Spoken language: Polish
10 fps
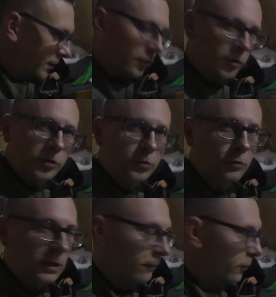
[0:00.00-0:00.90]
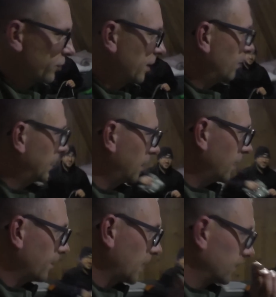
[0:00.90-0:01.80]
w schronisku Jaworze.
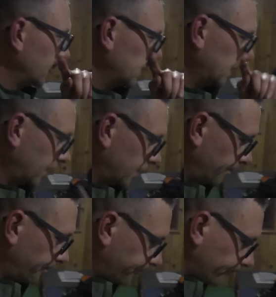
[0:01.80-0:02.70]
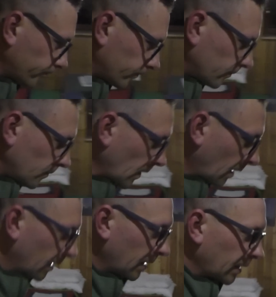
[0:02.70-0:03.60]
Betlejemka to jest taki
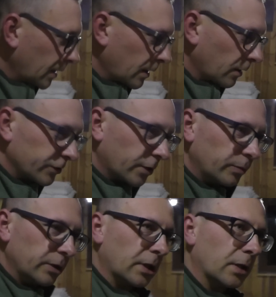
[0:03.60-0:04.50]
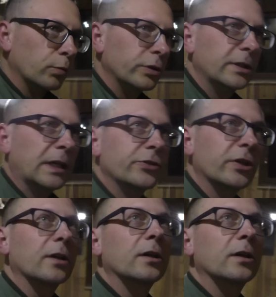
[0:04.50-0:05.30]
osobny budyneczek.